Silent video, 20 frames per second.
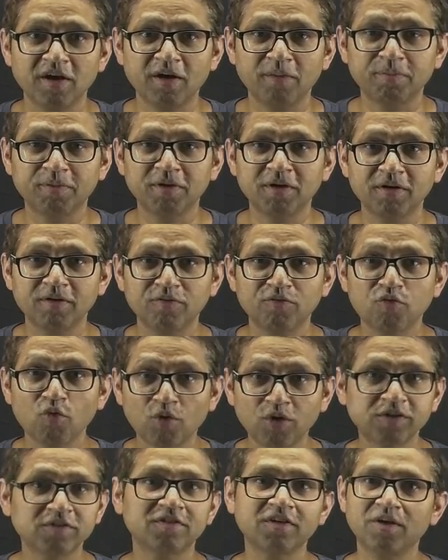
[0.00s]
आपका
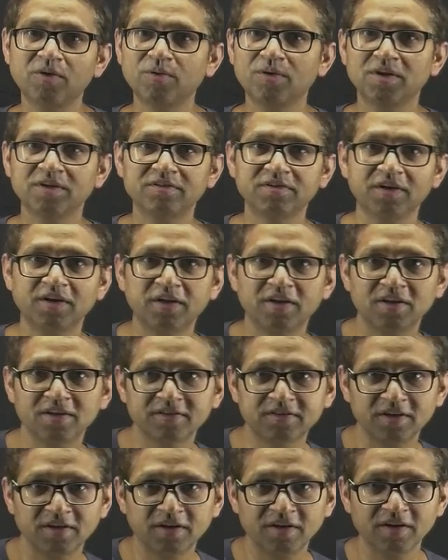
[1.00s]
focus क्या होना चाहिए
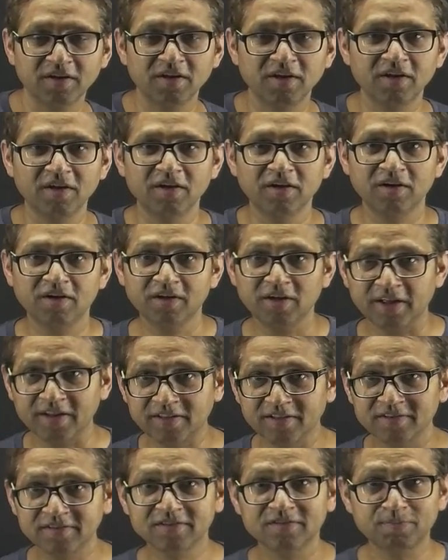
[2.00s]
जैसे uh,
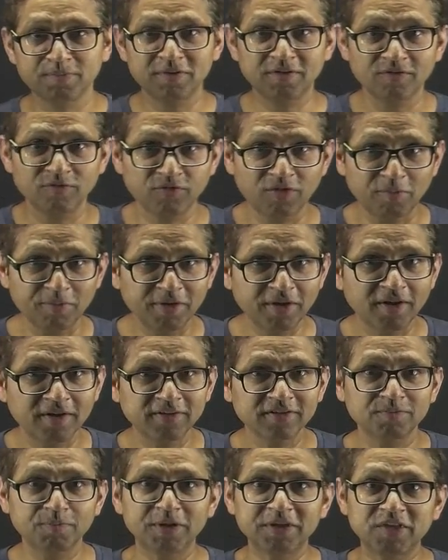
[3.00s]
and this webinar
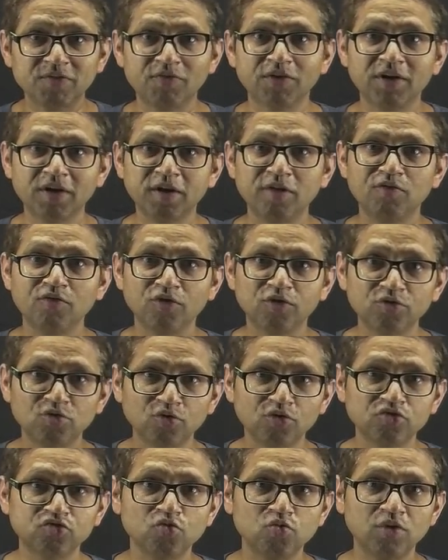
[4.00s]
is specifically for
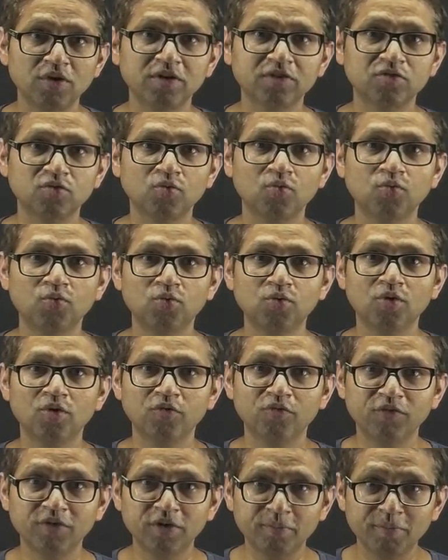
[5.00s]
those students who
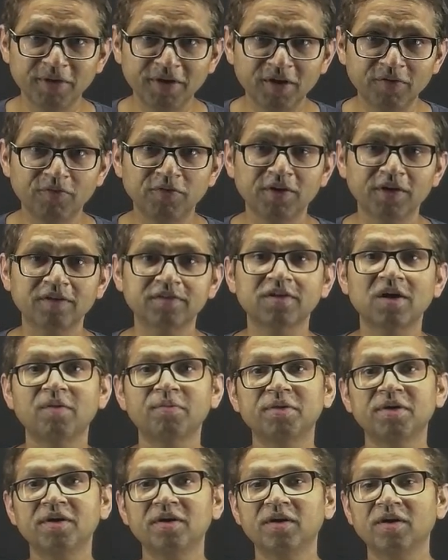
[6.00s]
will be giving
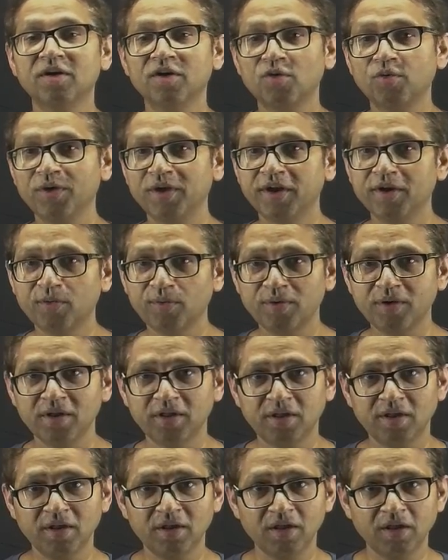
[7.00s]
exam in
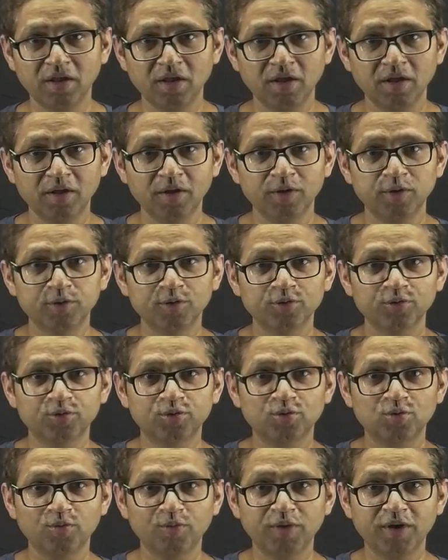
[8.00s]
2020
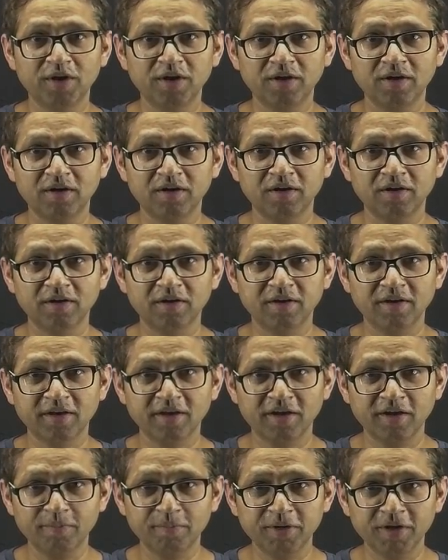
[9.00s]
तो मेरा
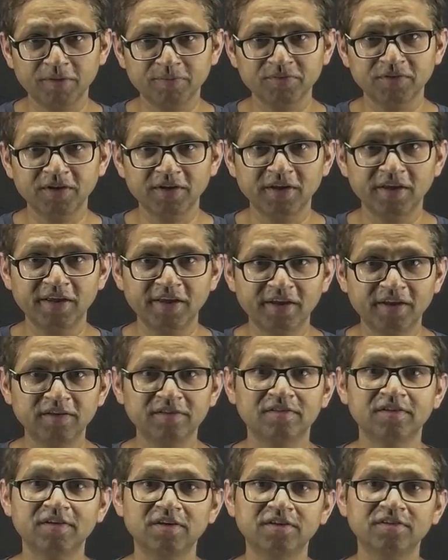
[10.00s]
यहाँ पे आपसे एक
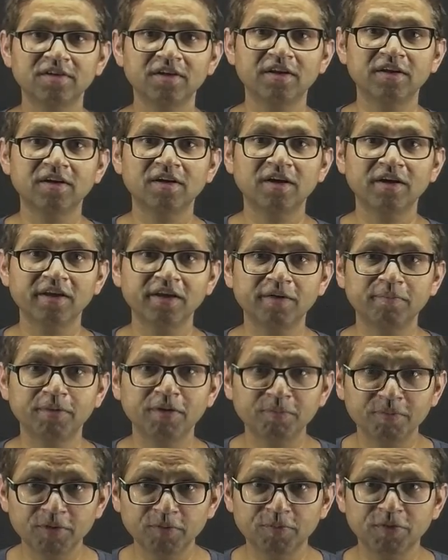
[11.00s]
ही सजेशन रहेगा कि
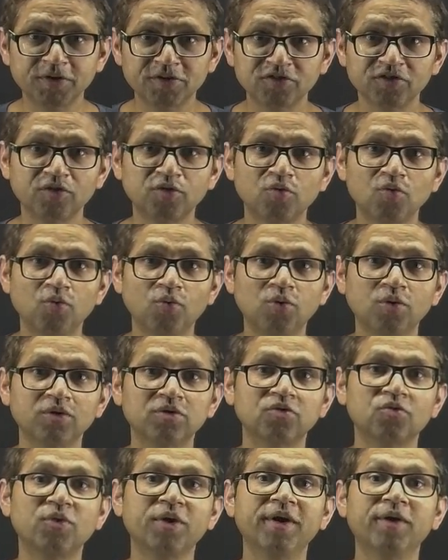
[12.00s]
अपनी प्रिपरेशन को
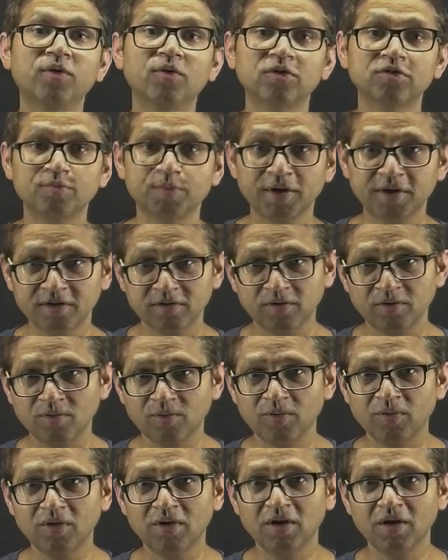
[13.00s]
थोड़ा इंट्रोस्पेक्ट
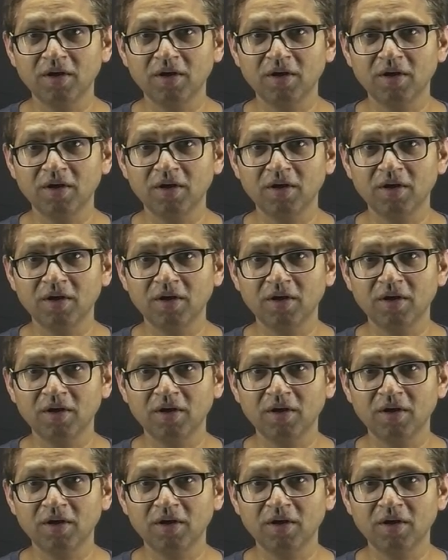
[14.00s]
करो